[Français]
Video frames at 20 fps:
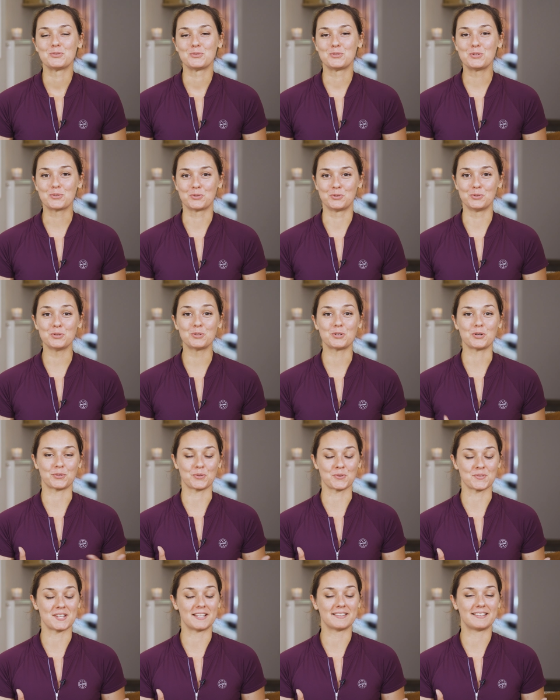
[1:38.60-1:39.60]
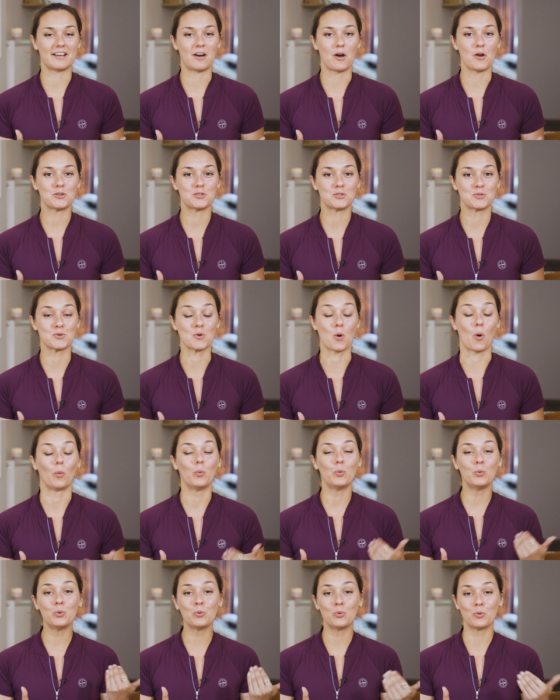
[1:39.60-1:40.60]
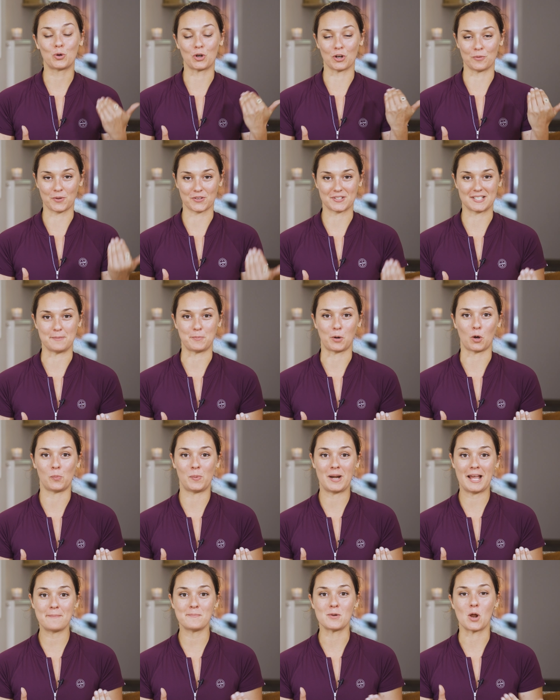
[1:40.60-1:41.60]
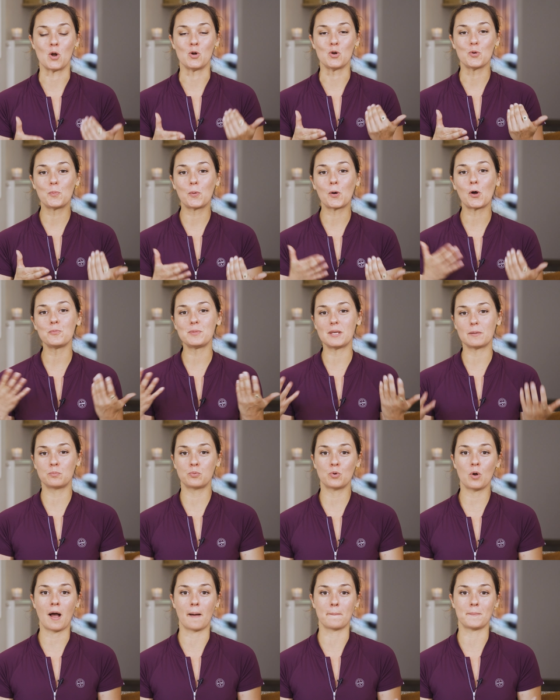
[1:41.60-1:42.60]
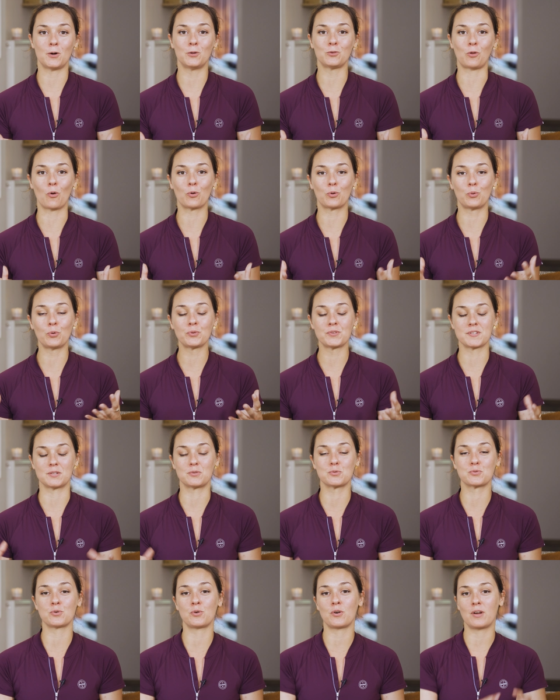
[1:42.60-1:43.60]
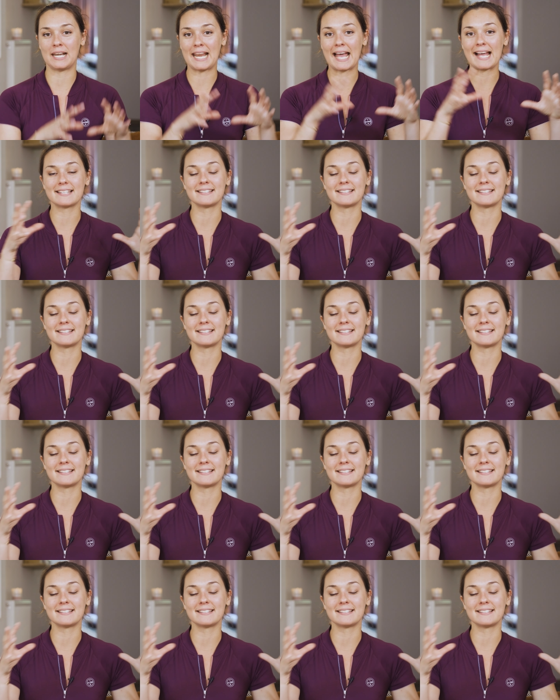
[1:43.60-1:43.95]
Du coup, quand on s'interroge sur où commencent les problèmes, le premier point à prendre en compte, c'est toujours la